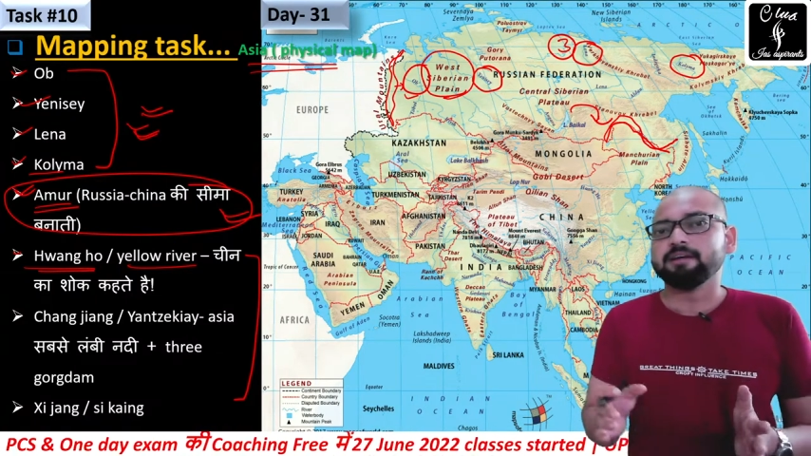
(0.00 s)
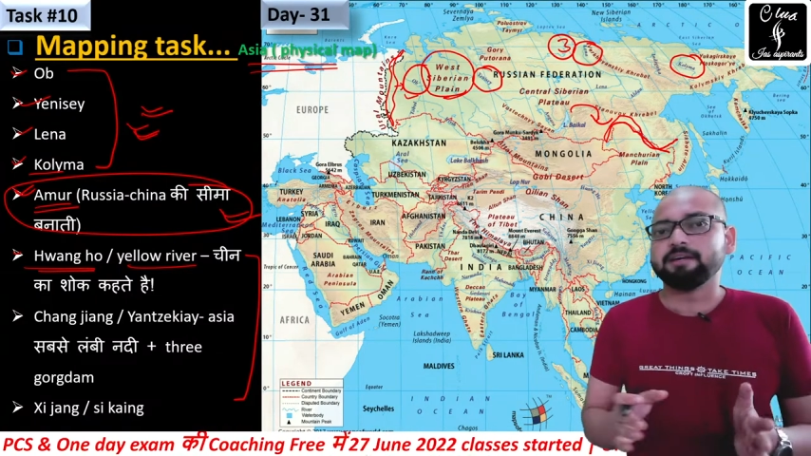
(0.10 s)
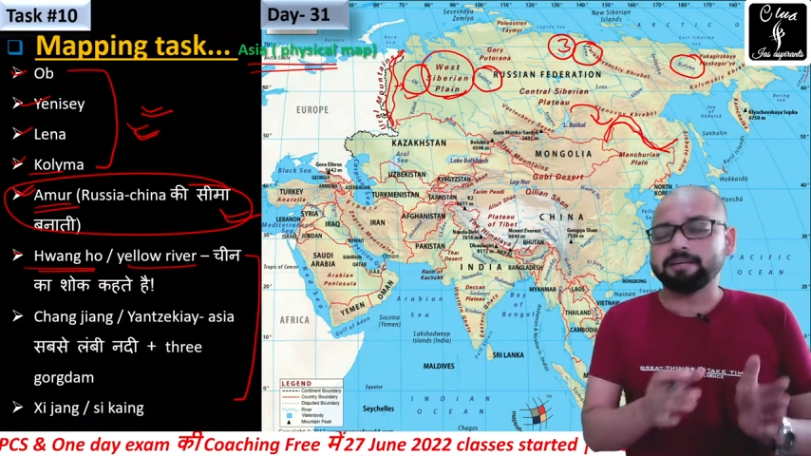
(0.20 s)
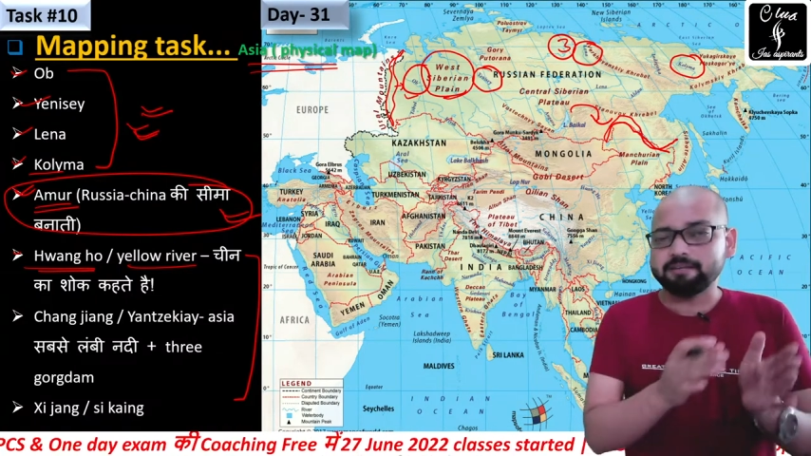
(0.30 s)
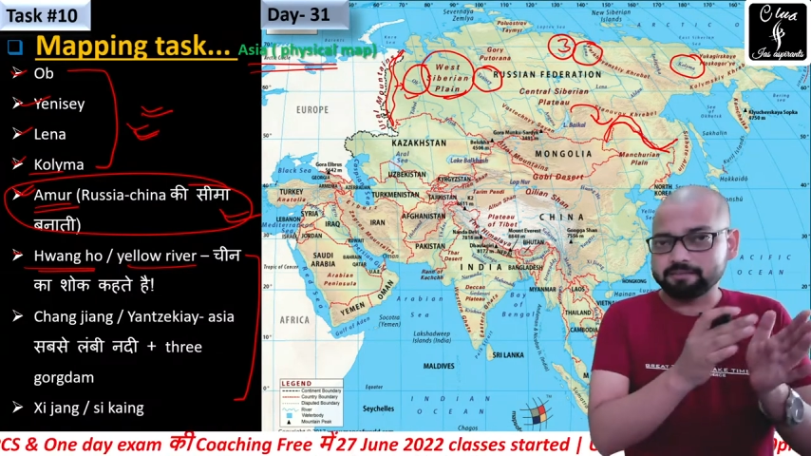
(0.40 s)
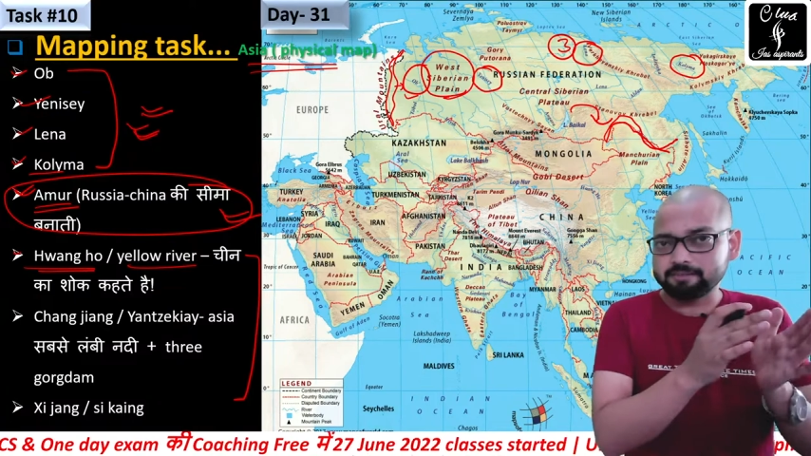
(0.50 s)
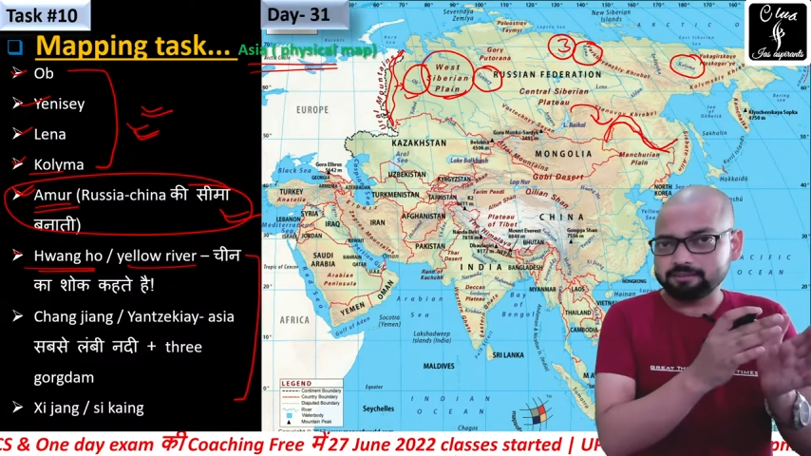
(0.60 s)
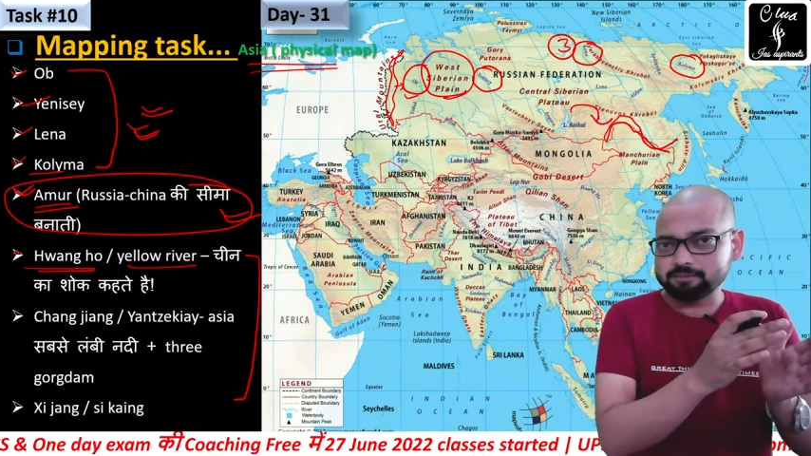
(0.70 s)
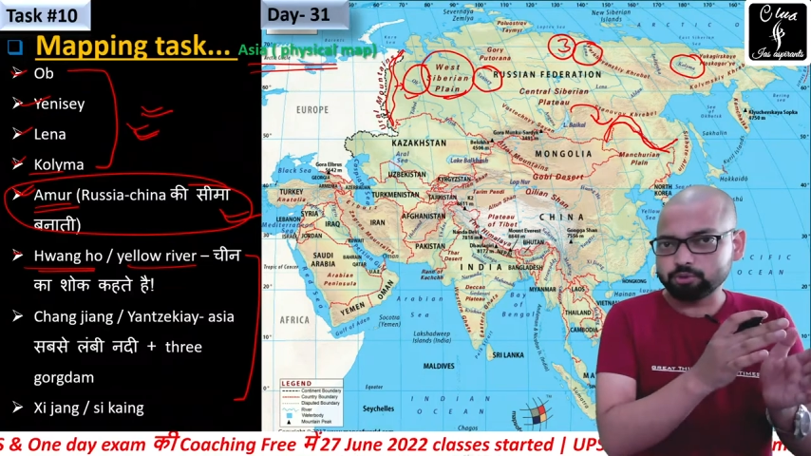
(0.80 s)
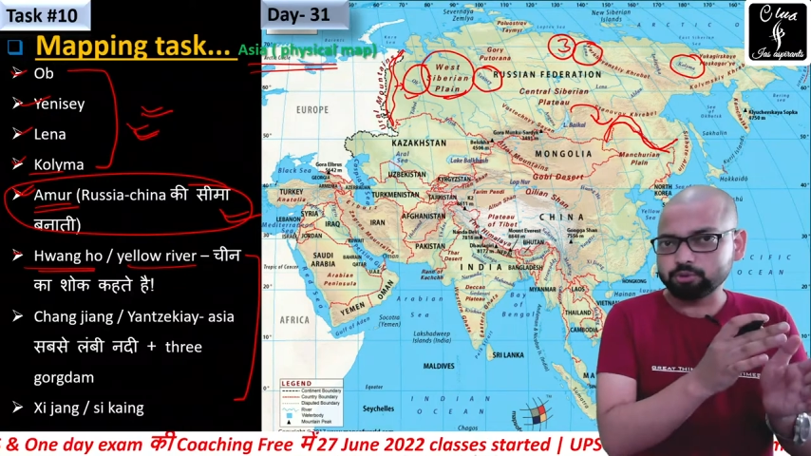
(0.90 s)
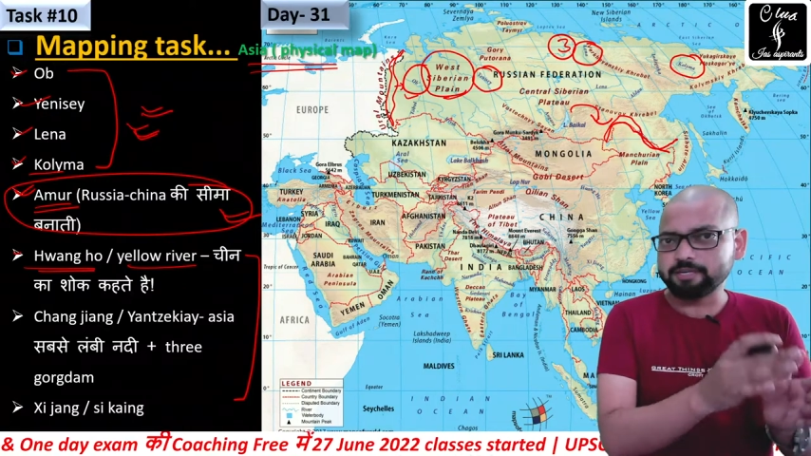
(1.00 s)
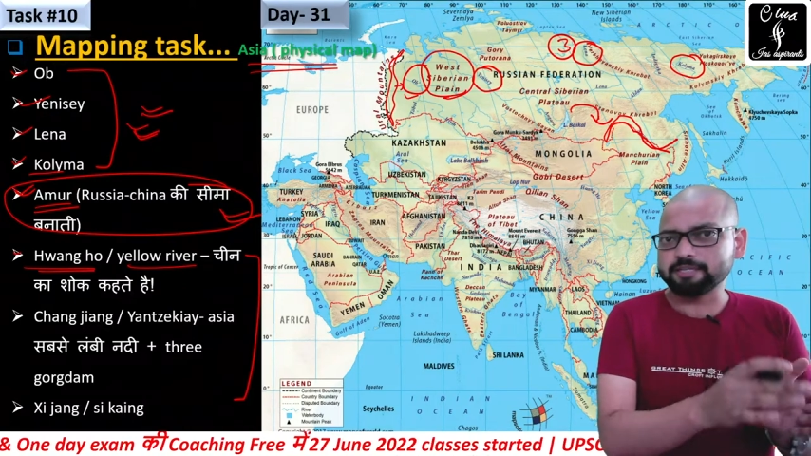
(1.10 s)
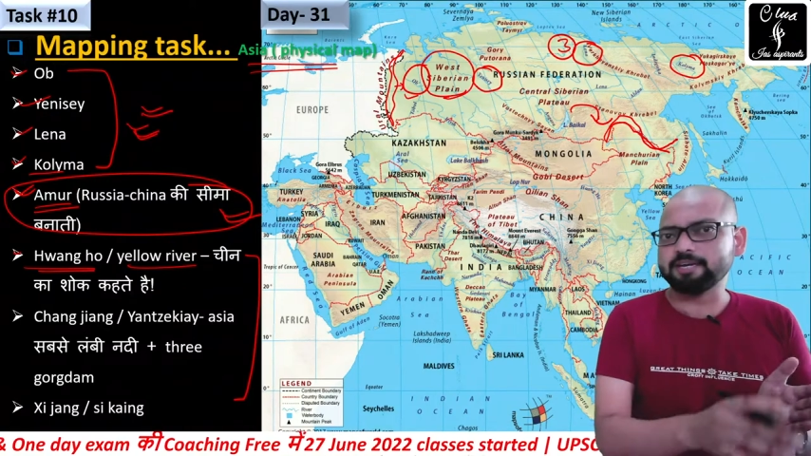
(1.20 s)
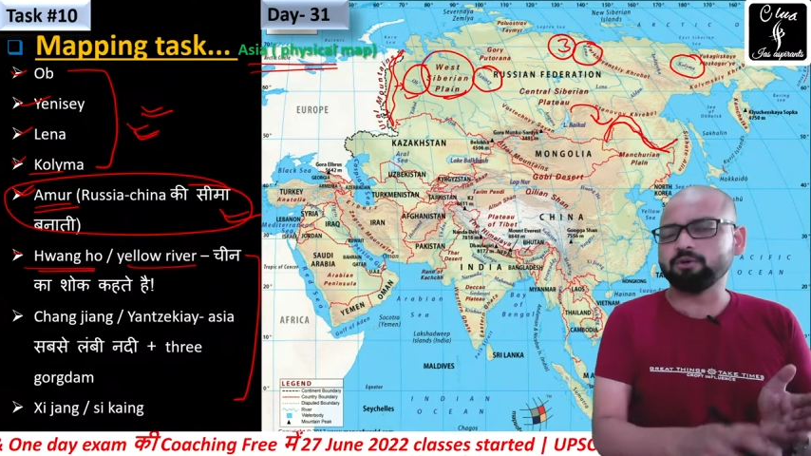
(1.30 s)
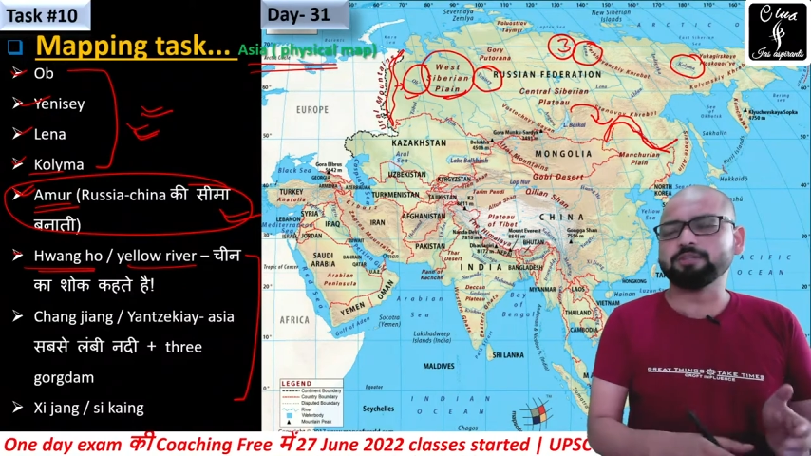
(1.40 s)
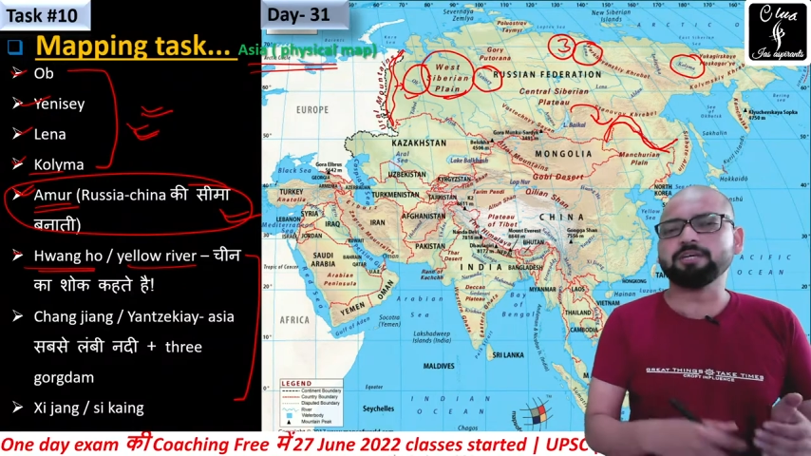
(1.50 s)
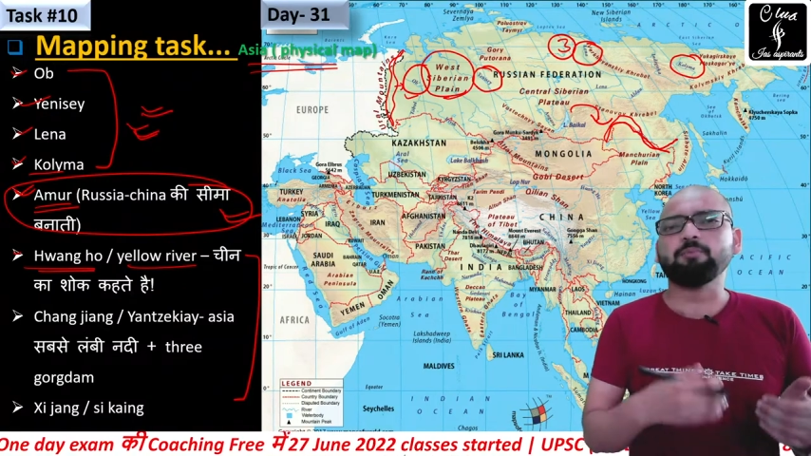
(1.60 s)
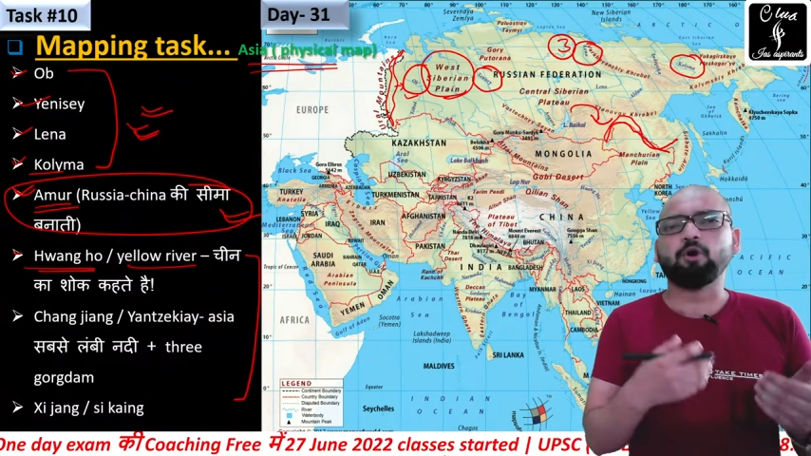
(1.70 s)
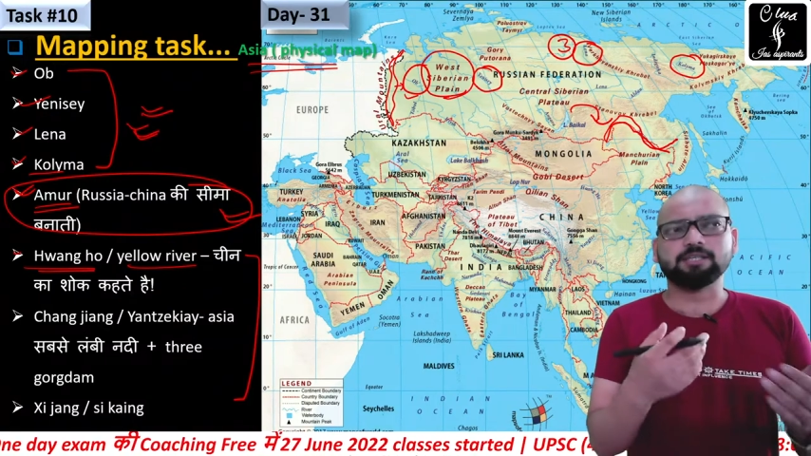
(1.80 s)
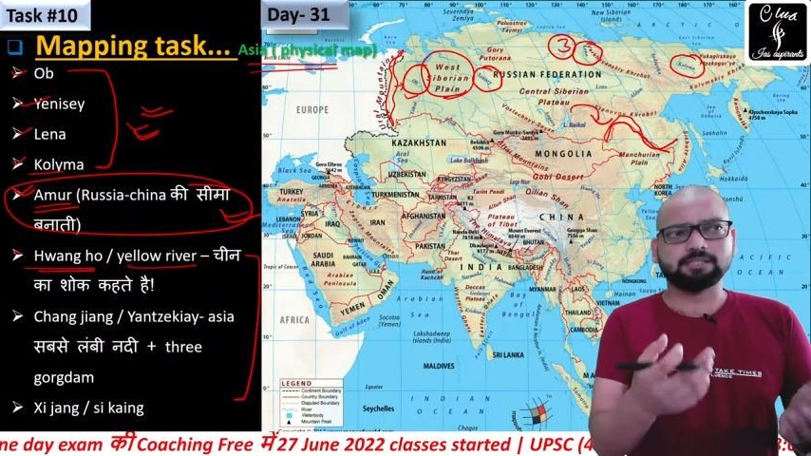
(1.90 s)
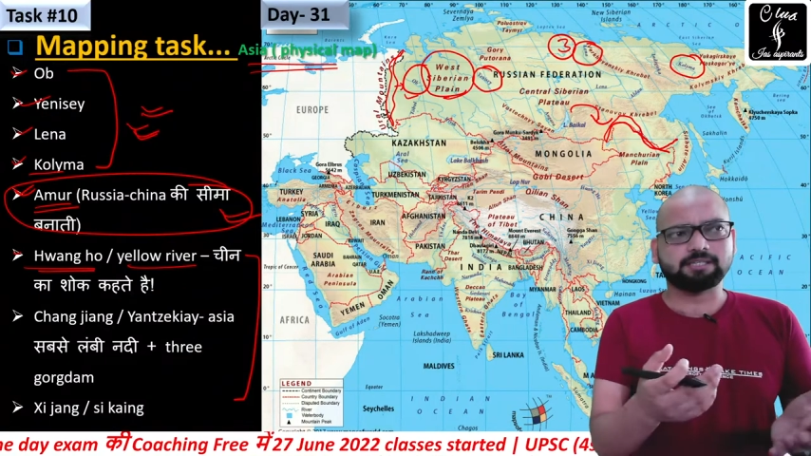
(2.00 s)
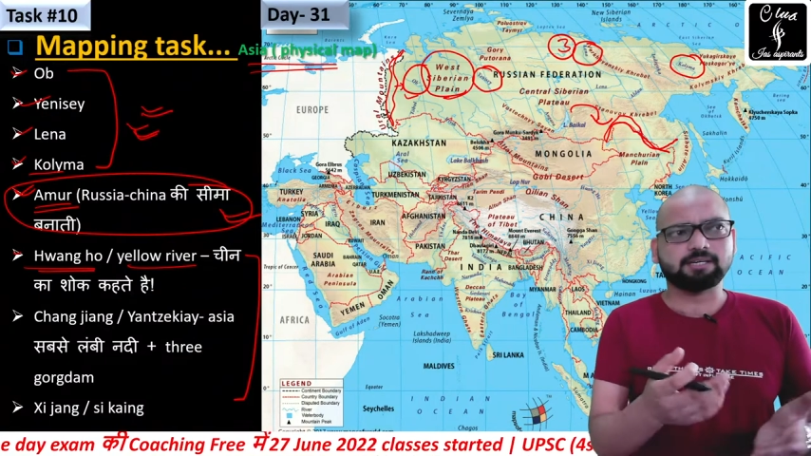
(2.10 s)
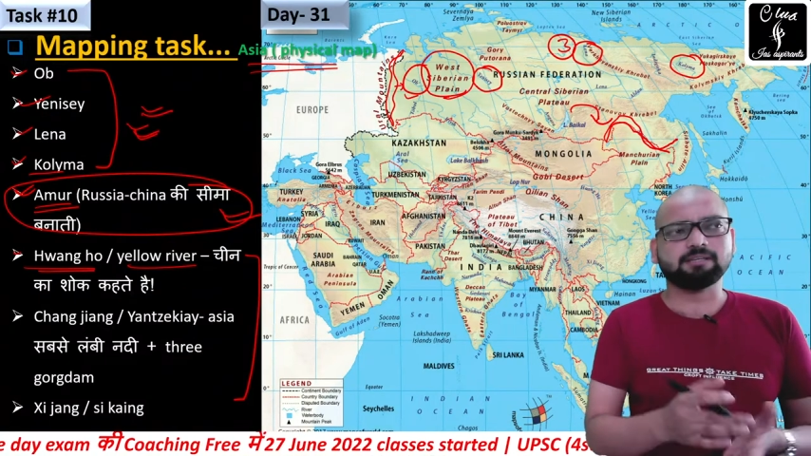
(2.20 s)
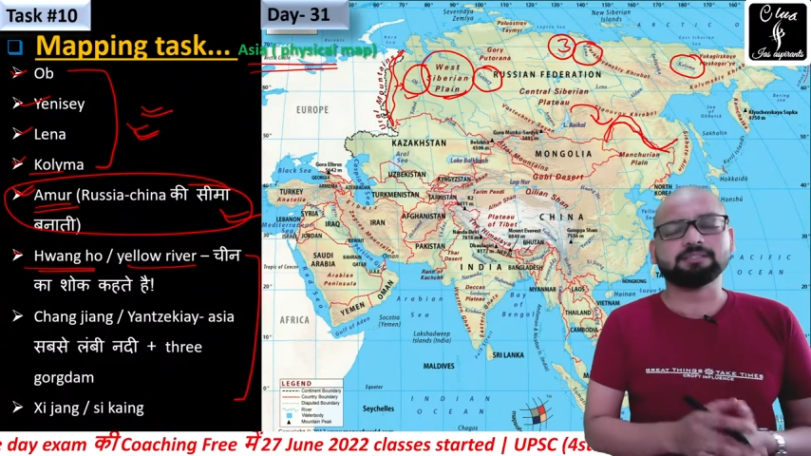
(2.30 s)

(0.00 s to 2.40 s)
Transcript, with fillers: कि इस जो नदियां होती हैं बहुत ज्यादा